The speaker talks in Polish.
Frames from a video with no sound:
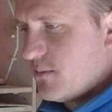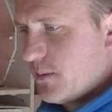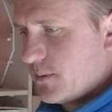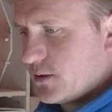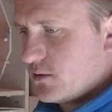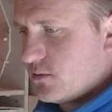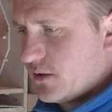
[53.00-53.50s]
po
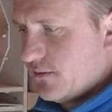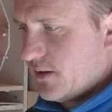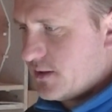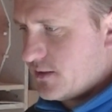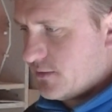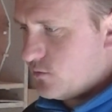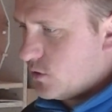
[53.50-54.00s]
prostu
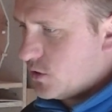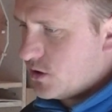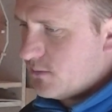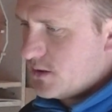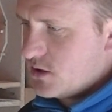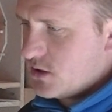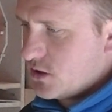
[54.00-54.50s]
rywalizować.
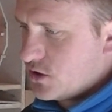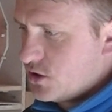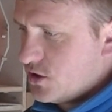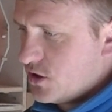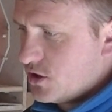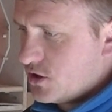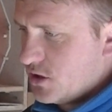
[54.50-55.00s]
Łącznie będzie ich
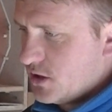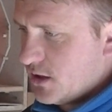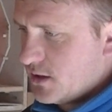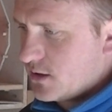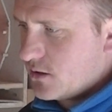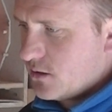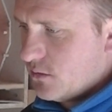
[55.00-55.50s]

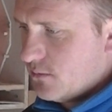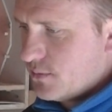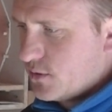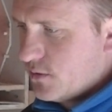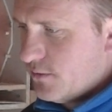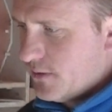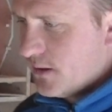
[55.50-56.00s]
31
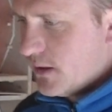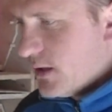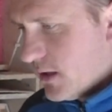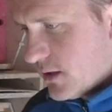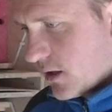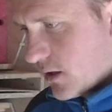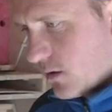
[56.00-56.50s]
gołąbków.
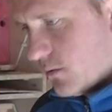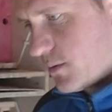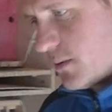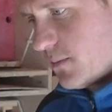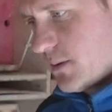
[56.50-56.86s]
Te gołąbki